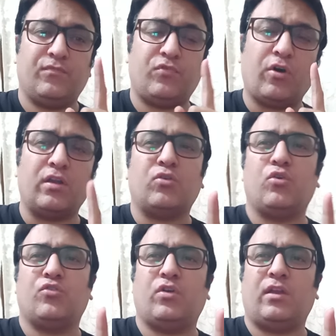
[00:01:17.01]
फॉरेन
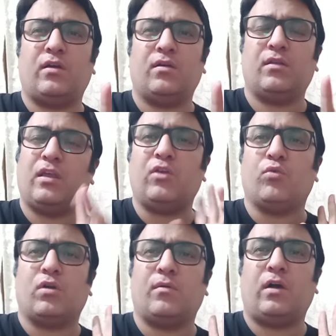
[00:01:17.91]
कोच जो है ना नहीं
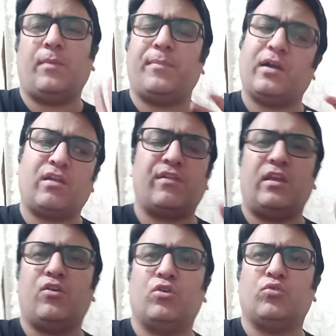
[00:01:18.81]
होगा अब
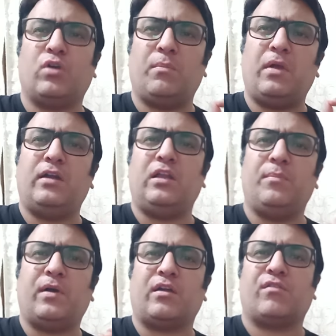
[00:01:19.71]
पाकिस्तानी कोच होगा मेड इन
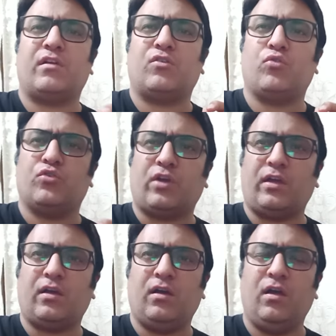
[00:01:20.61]
पाकिस्तान कोच
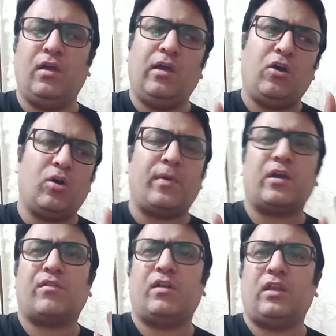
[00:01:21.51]
आएगा और
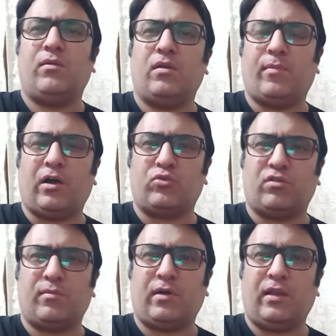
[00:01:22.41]
पाकिस्तान टीम की भागदौड़
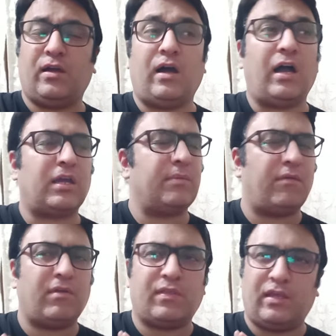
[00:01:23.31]
संभालेगा आकिब
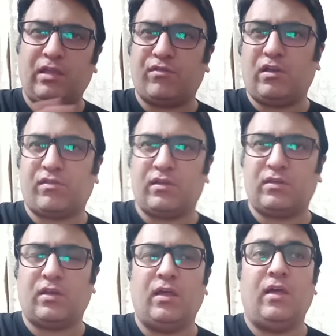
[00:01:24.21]
जावेद नहीं है इस रेस के
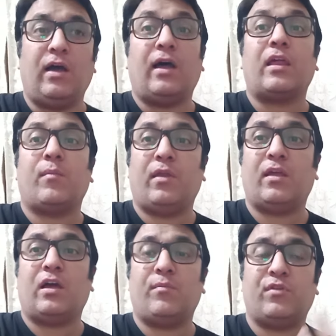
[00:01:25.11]
अंदर हालांकि मेरे
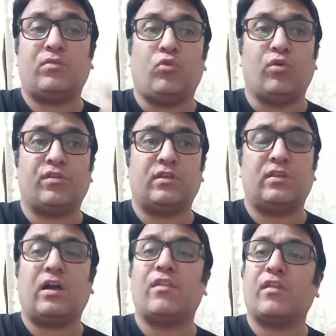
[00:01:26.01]
ख्याल में शायद वो हो सकते
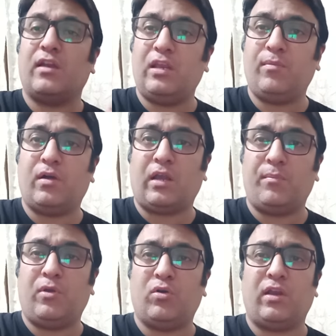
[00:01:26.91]
थे अजहर अलीम का
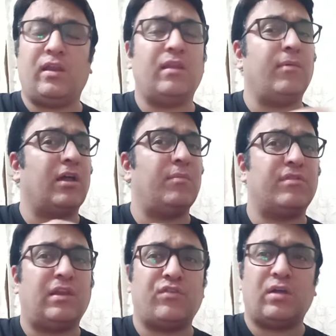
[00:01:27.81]
नाम भी लोग लेकिन मेरे ख्याल में
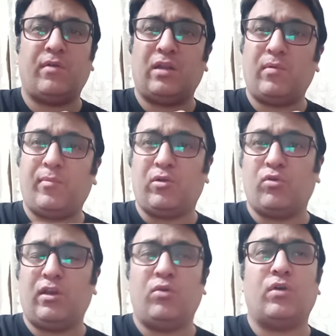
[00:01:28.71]
सिलेक्शन कमेटी में
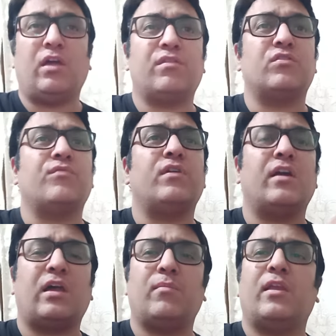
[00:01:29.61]
बिल्कुल नहीं होंगे असर शफी
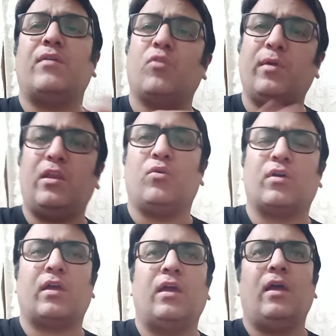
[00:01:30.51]
का नाम ले रहे हैं वो भी नहीं
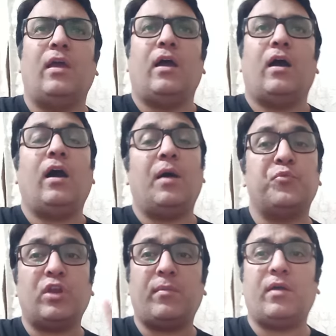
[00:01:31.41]
होंगे हाँ
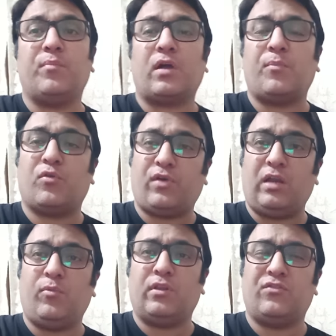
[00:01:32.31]
अब्दुलरहमान का
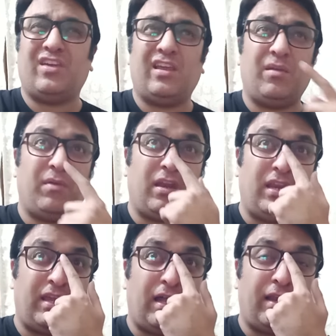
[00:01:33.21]
प्रोफाइल बहुत अच्छा है लेकिन मेरा
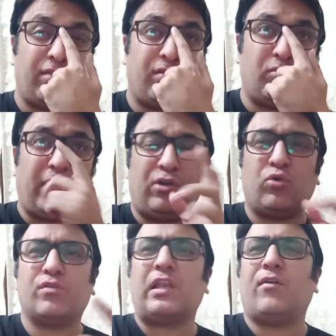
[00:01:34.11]
नहीं ख्याल कि साथ जो
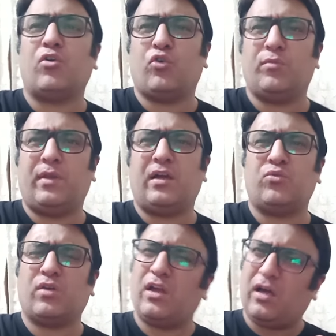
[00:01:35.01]
मैंटोर्स के अलावा कोच बनेगा
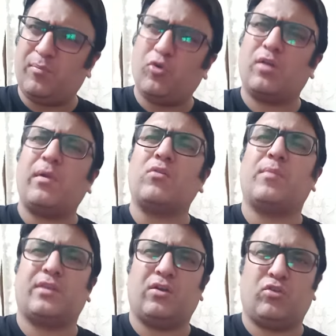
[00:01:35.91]
क्योंकि हर बोर्ड में आपको
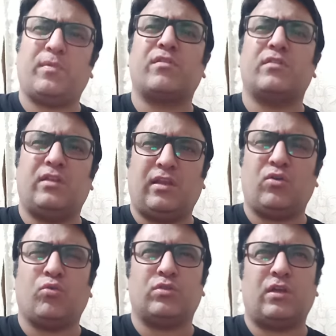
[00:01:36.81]
पता है कुछ पसंदीदा
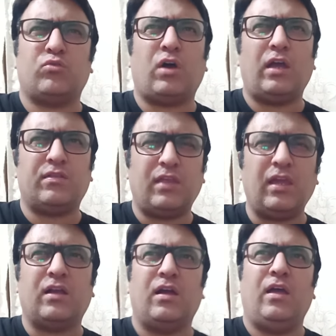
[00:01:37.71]
लोग होते हैं तो आई
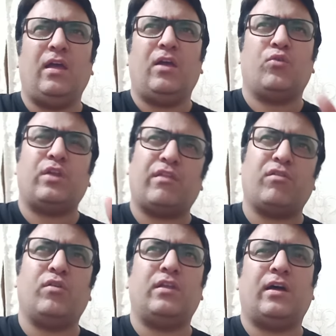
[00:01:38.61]
थिंक कुछ
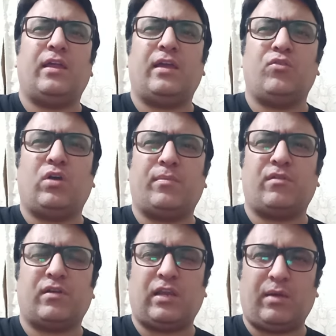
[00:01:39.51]
ऐसा होने जा रहा है कि जो आपके
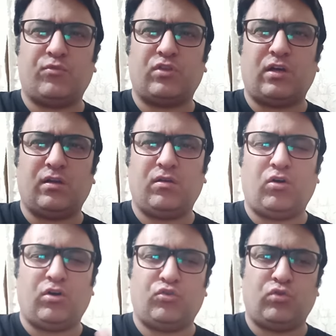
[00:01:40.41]
सकलैम मुश्ताक
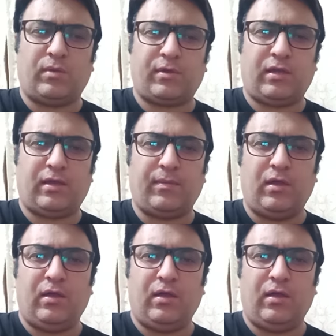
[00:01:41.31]
और जो आपके